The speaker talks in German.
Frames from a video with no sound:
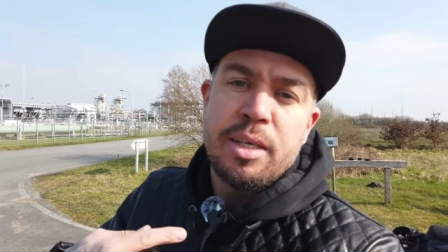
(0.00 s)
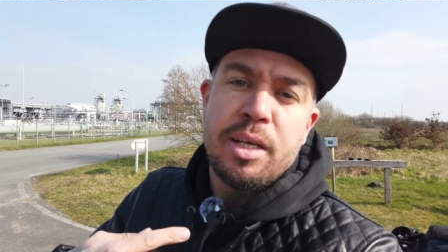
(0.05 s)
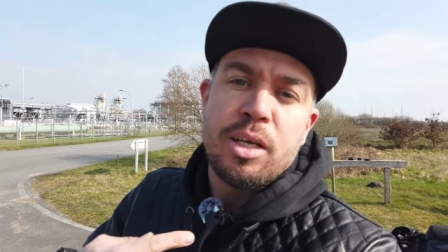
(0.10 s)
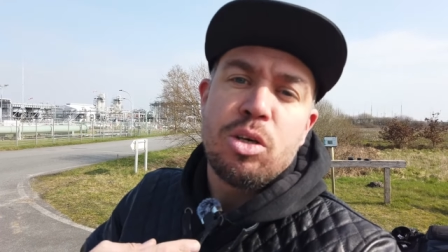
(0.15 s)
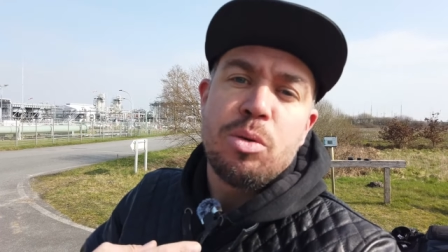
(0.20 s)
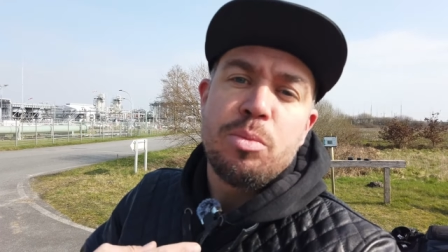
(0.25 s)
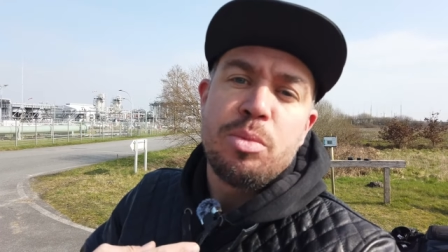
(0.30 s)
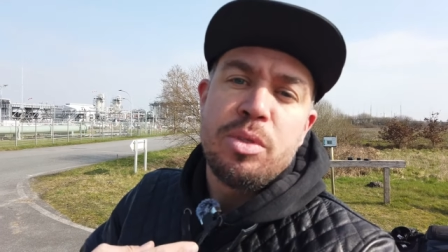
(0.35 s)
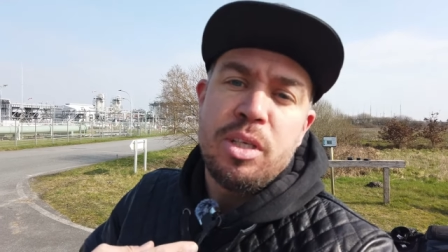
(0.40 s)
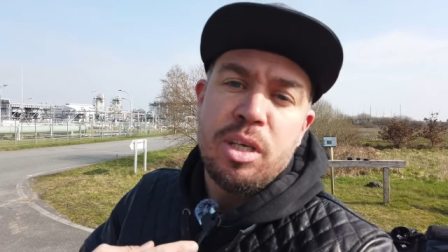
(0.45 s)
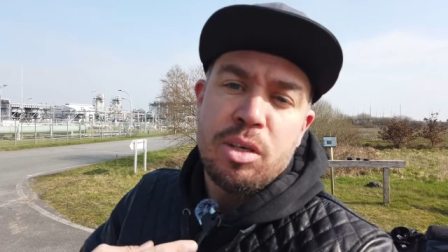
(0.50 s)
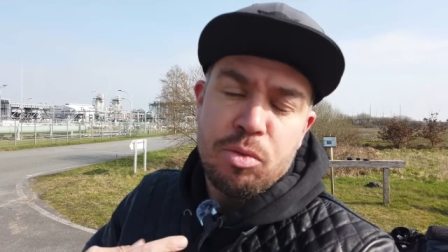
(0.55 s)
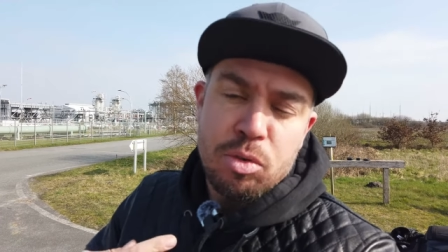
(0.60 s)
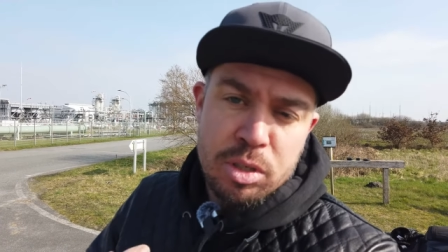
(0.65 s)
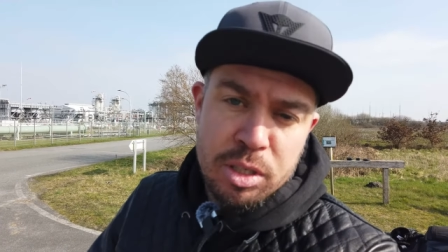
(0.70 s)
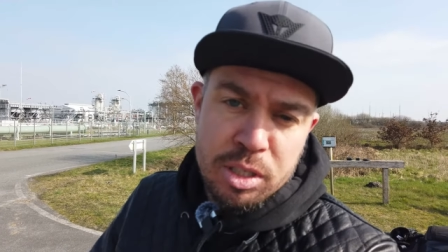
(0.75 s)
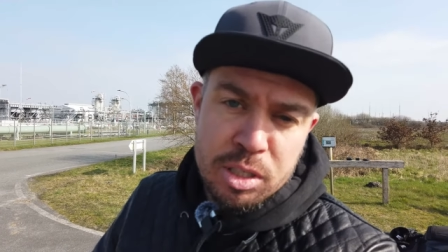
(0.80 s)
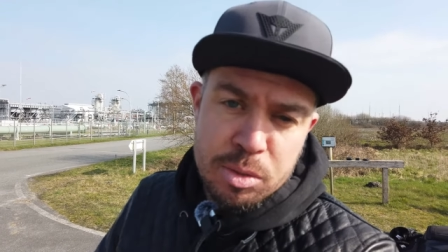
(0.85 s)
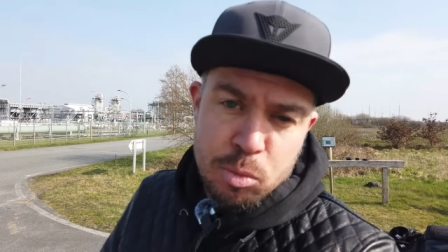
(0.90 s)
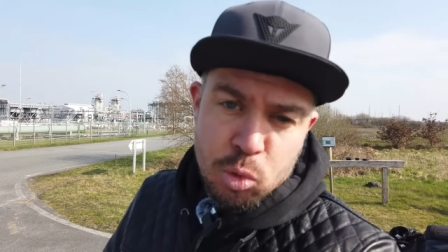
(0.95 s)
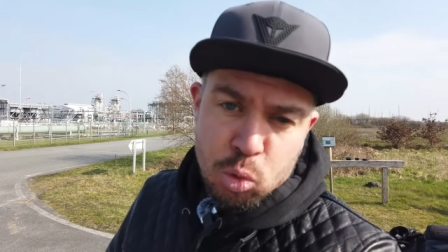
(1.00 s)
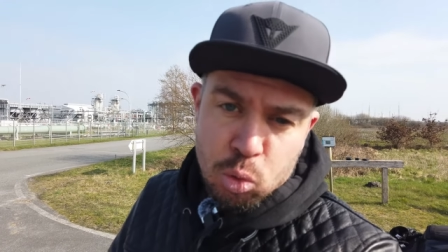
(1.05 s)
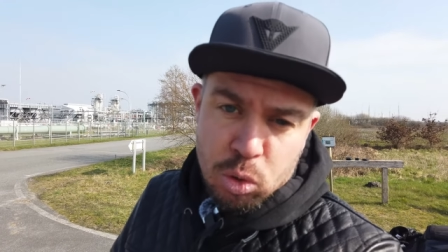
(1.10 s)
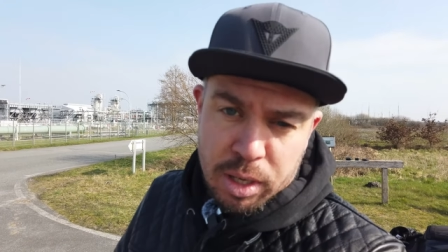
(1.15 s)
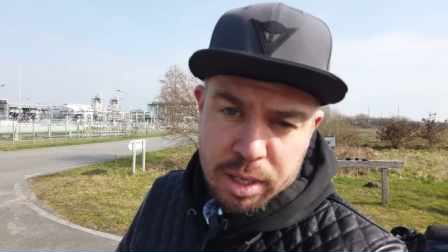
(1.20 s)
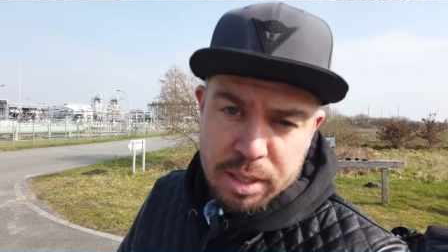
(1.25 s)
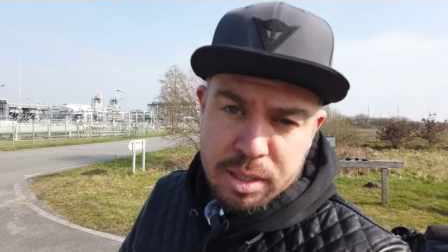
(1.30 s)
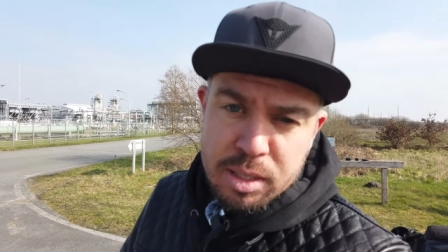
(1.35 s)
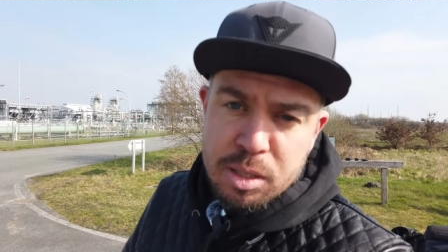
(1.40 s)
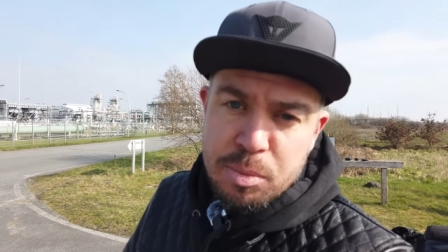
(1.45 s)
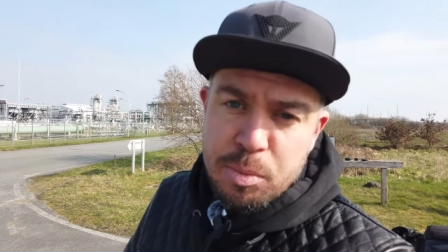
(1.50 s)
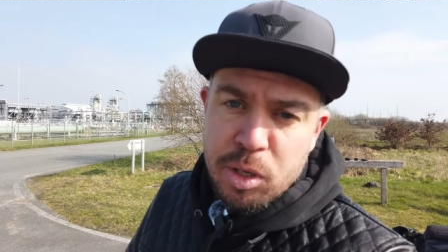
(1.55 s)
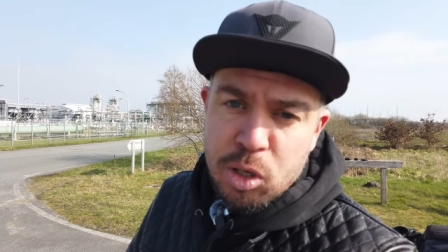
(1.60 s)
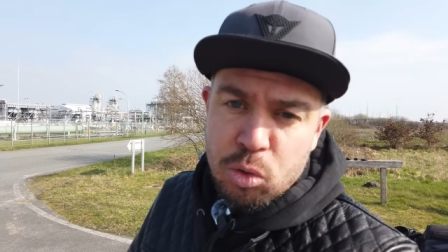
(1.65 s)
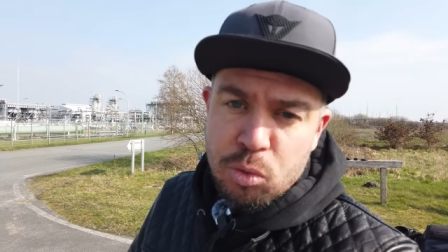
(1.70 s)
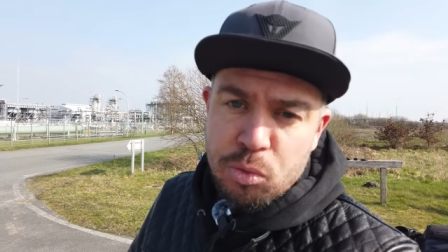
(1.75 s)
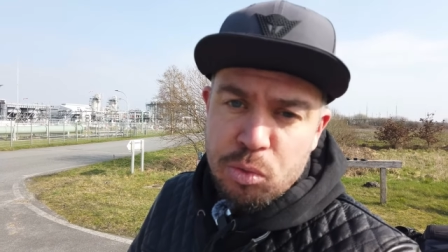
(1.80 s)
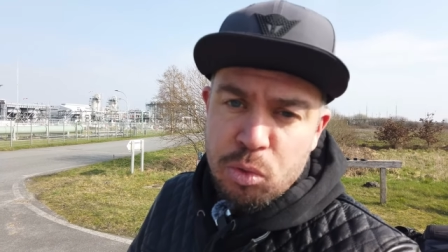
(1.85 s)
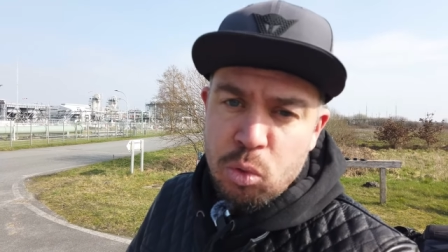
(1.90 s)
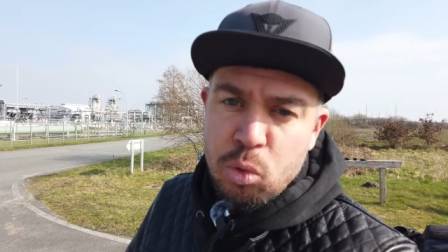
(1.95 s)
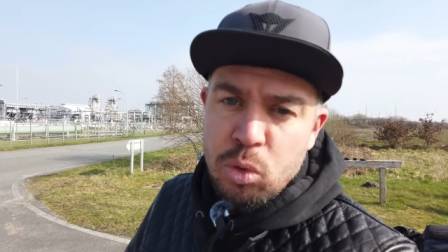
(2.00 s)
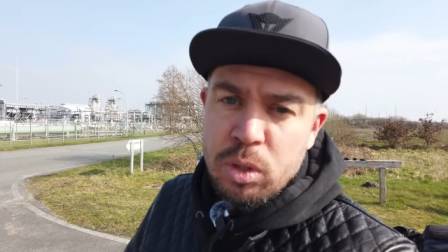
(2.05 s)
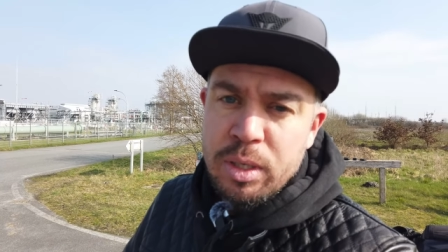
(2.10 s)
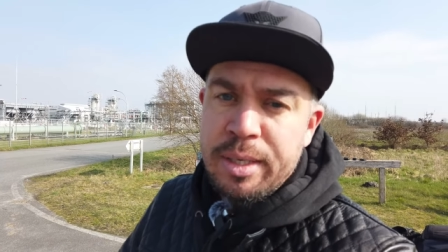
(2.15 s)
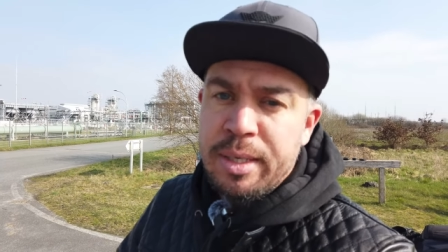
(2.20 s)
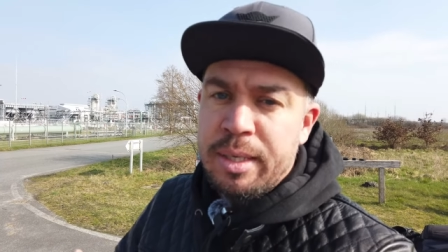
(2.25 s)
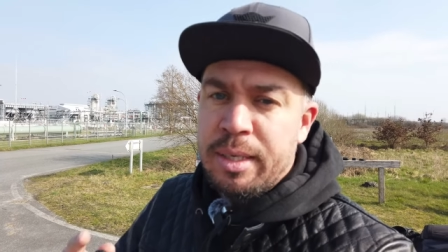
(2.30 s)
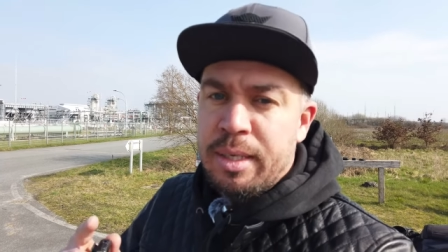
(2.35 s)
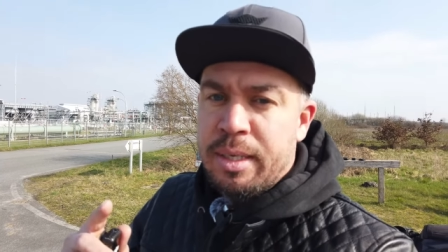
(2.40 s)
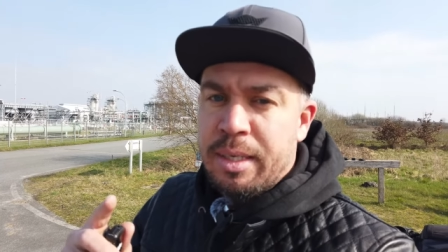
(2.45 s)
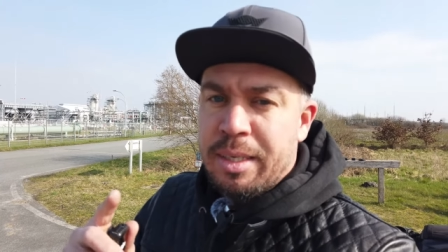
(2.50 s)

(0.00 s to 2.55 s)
Der kommt hier von diesem Ulanzi-Mikrofon.